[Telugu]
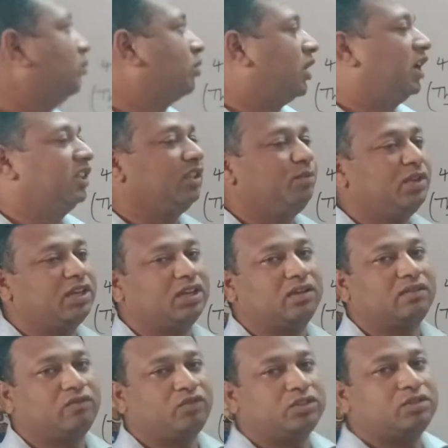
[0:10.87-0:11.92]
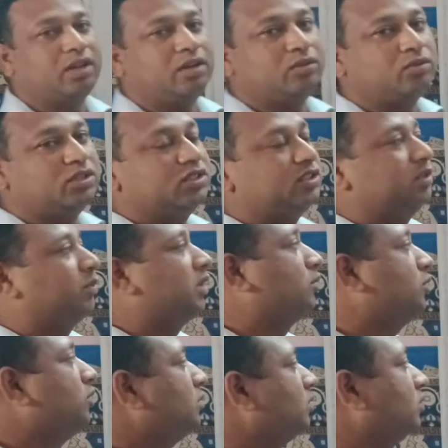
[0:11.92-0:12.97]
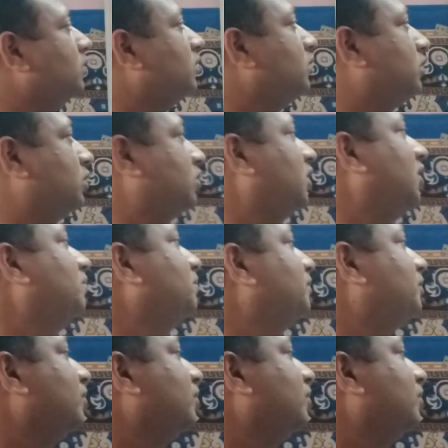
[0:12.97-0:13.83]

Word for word: ప్రాథమిక విధులను గురించి మనము చూద్దాం